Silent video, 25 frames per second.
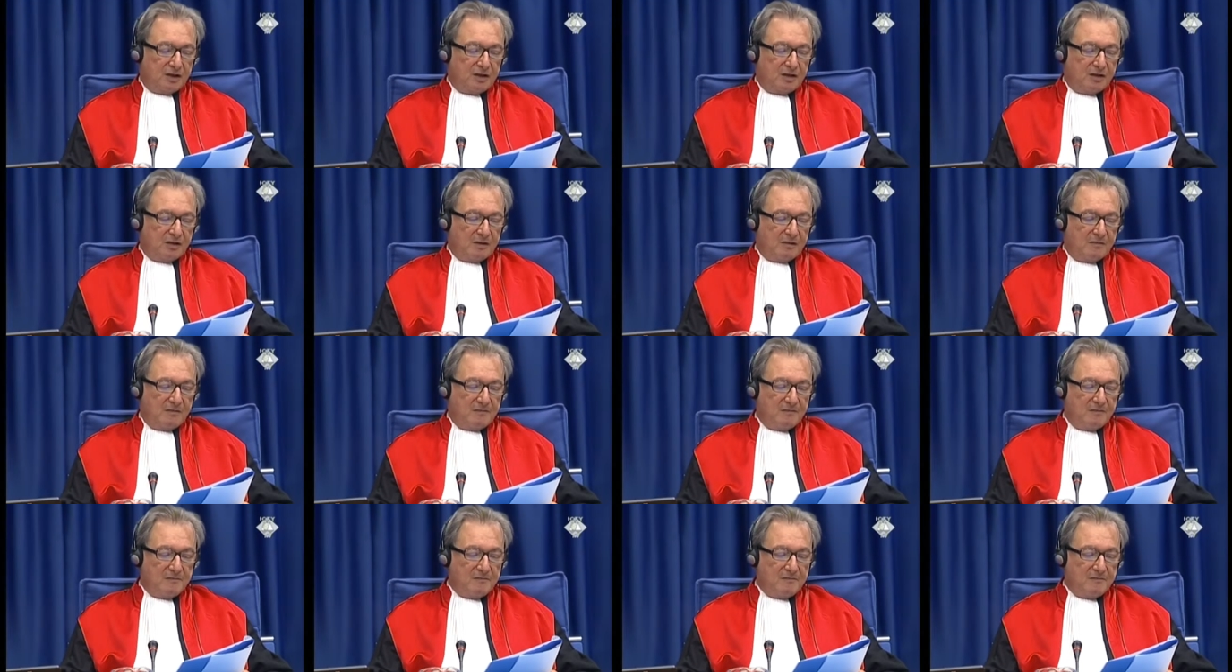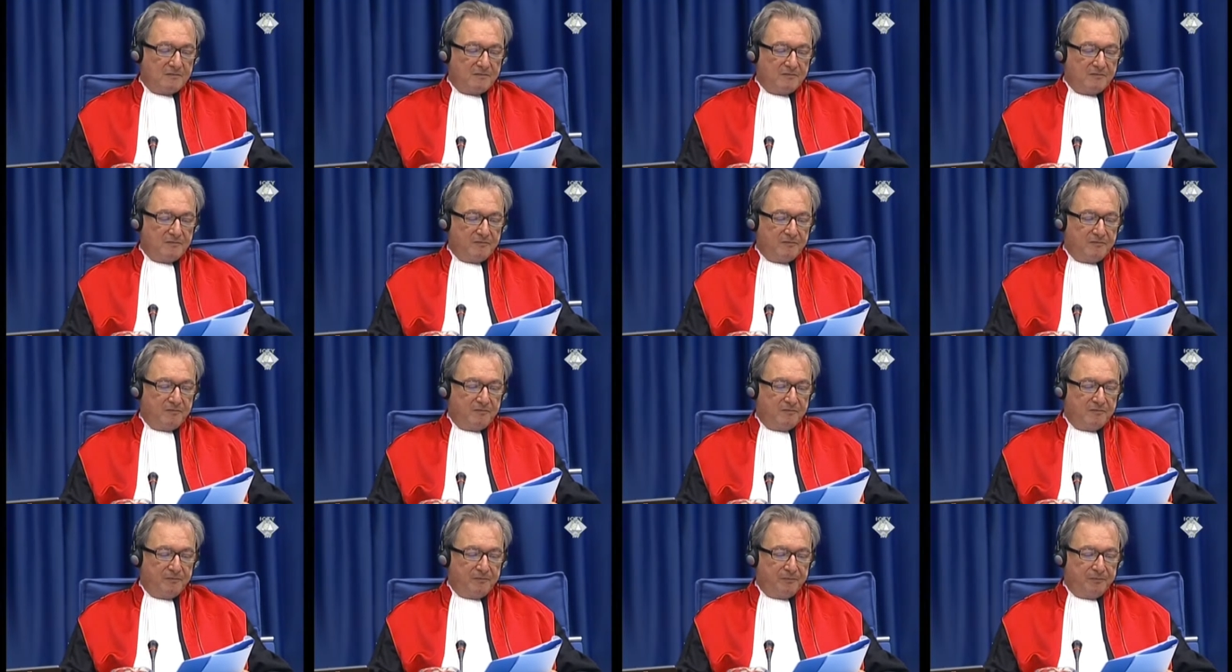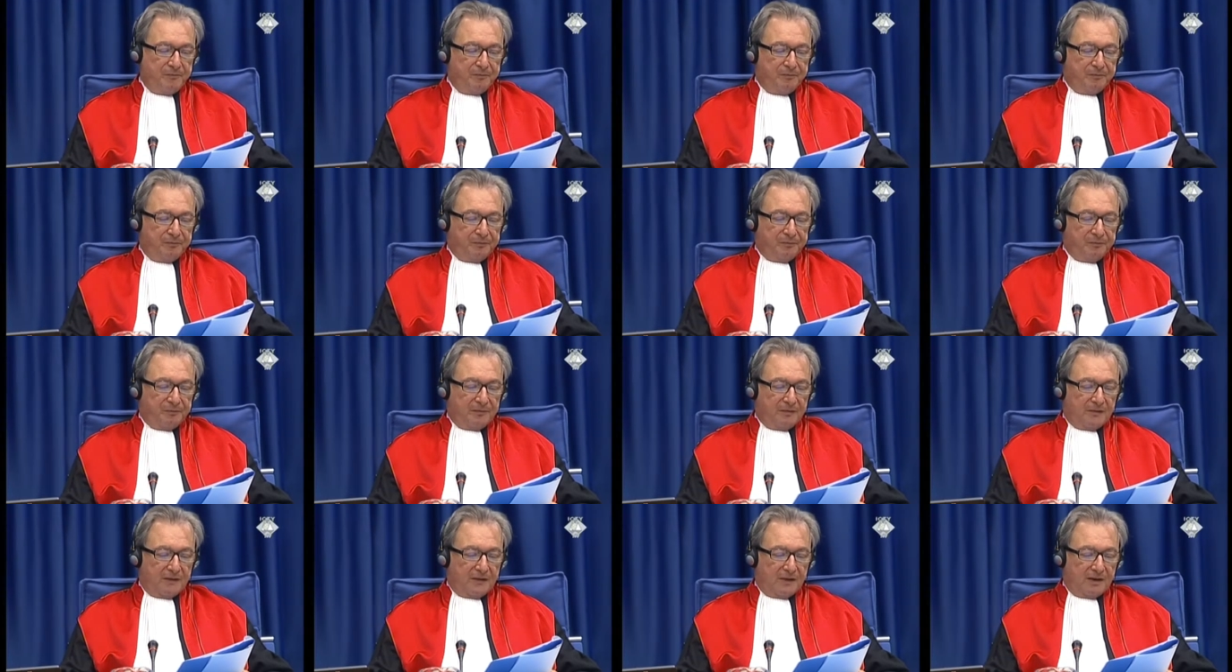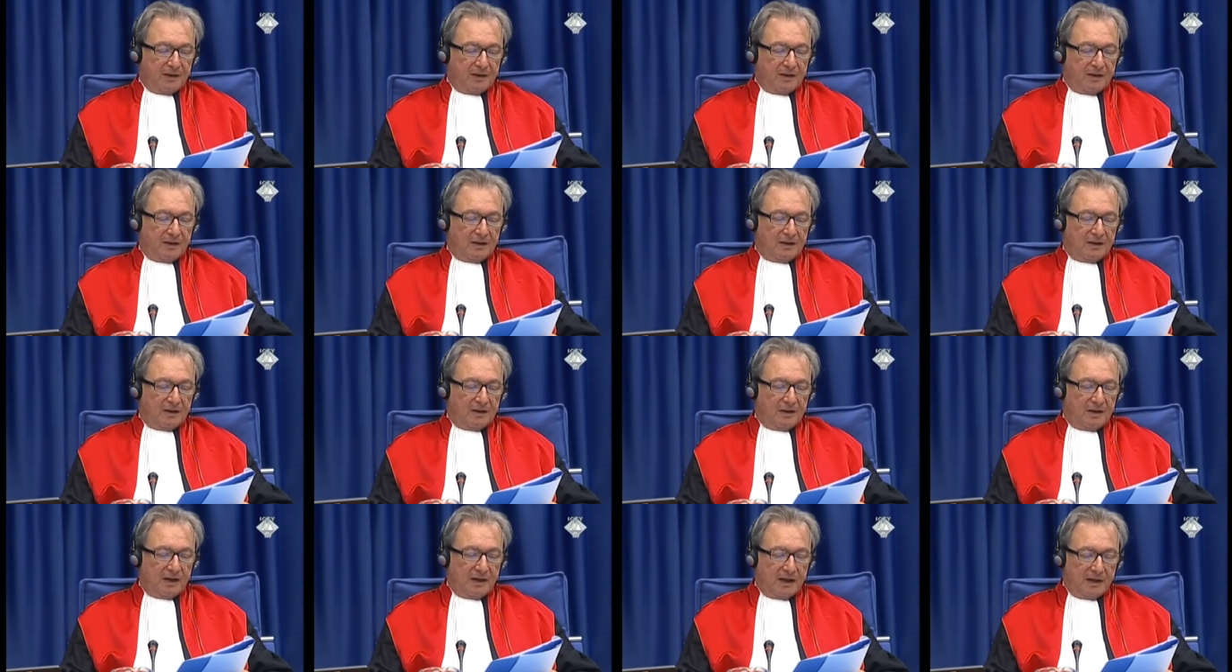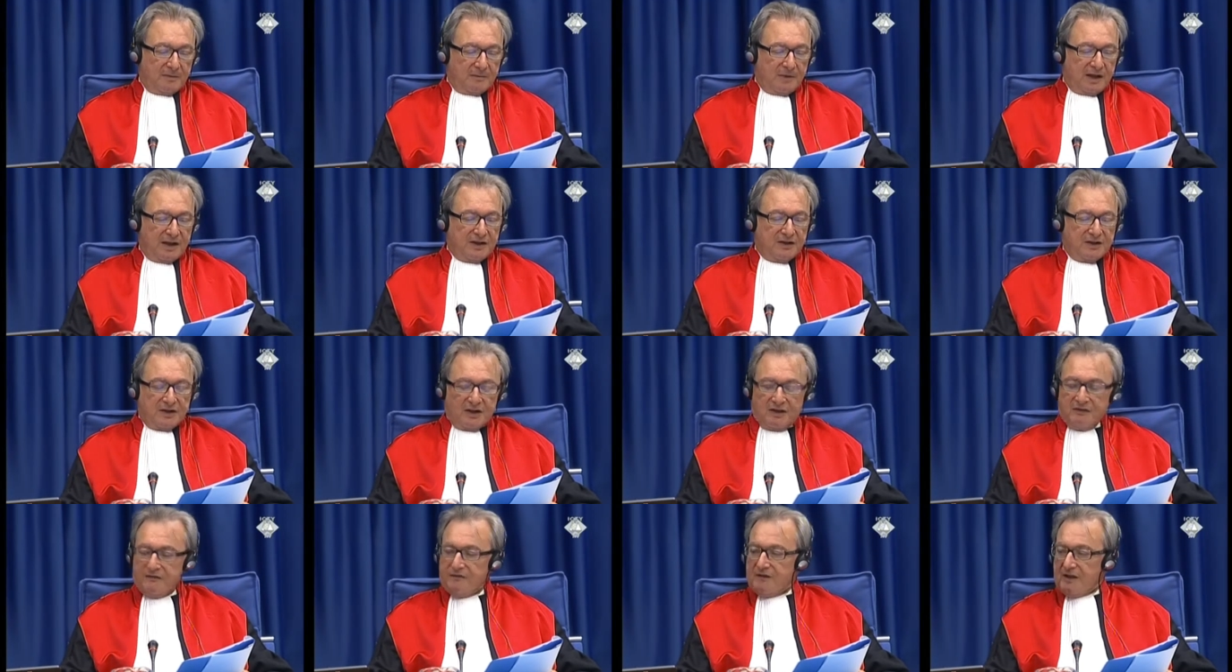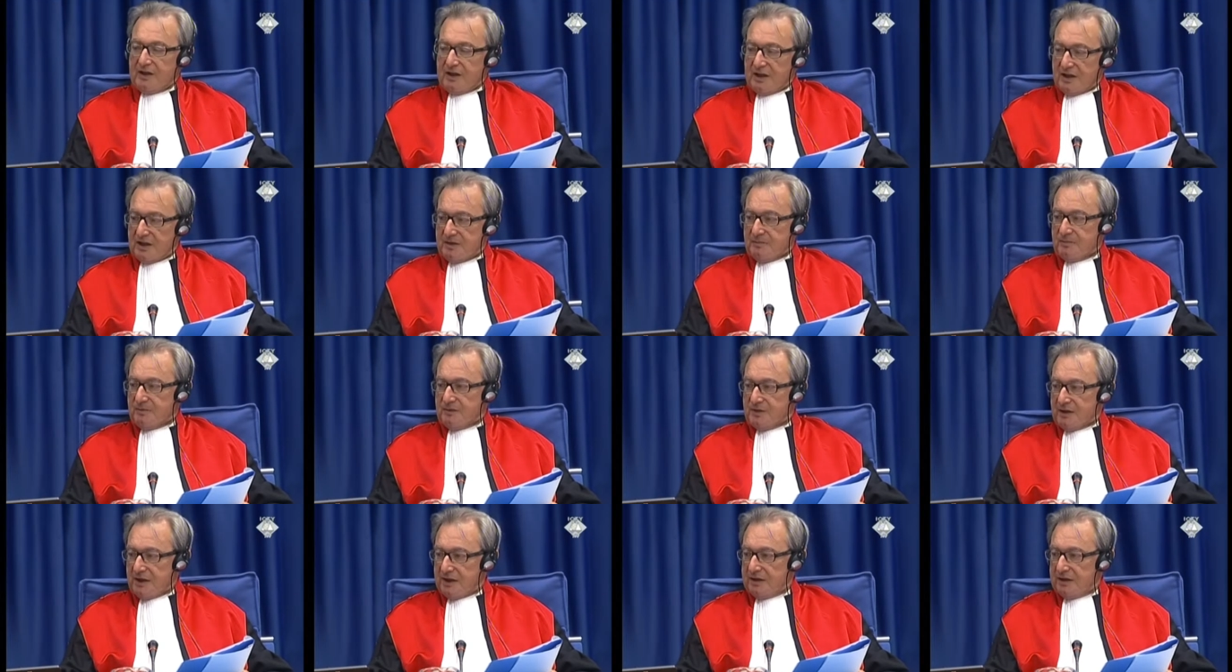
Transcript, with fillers: a attribué euh, l'affaire